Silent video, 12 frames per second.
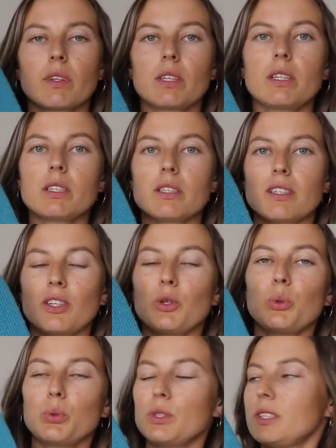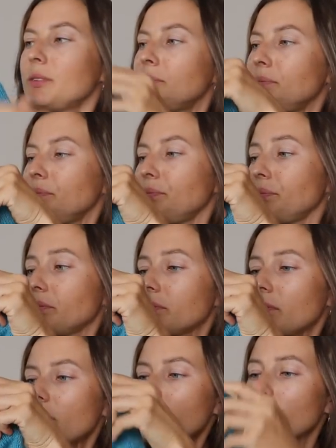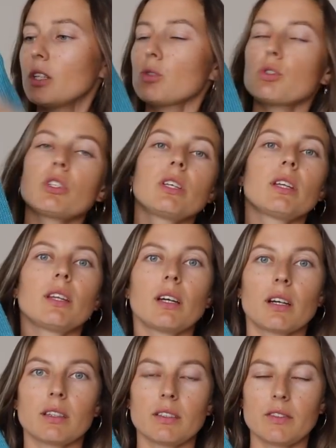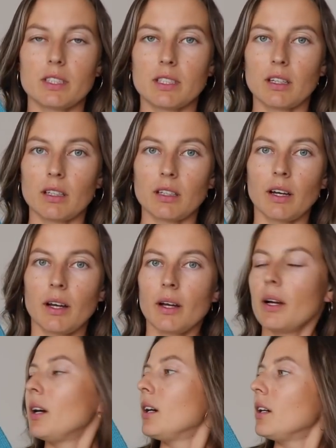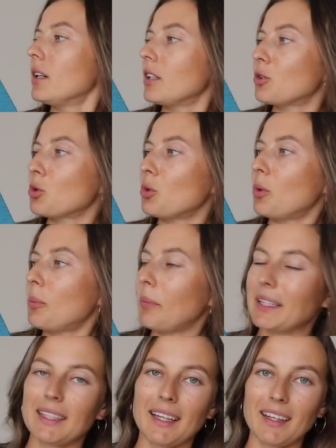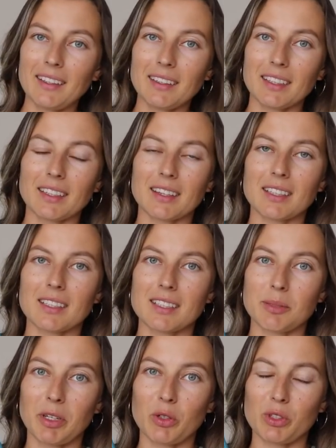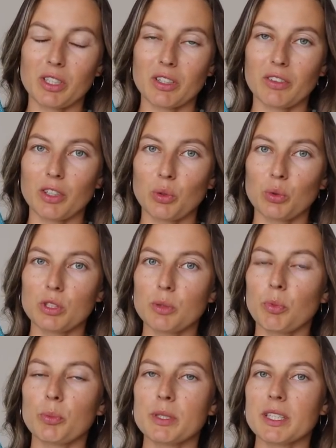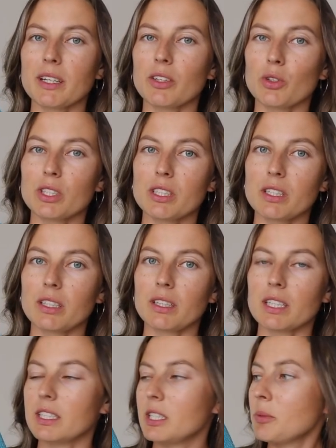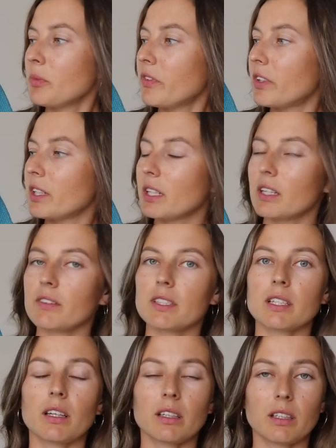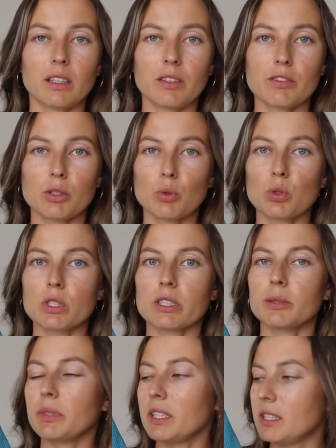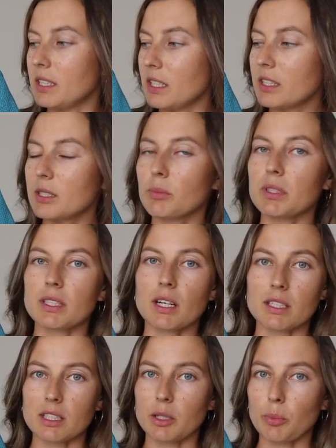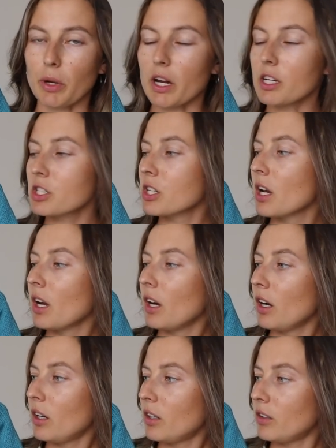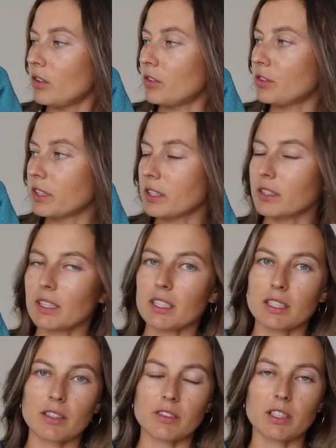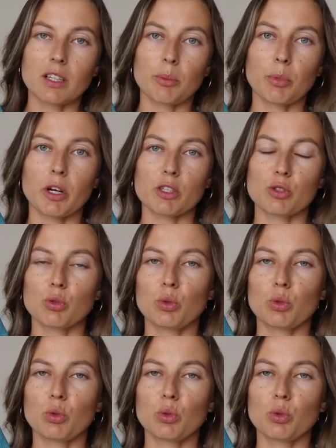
детский худи. Я уже неоднократно вязала эту модель. Это самолетиковое худи по описанию Катерины Радимовой. Я вязала и взрослым, и детям из разных пряж. В этот раз я взяла пряжу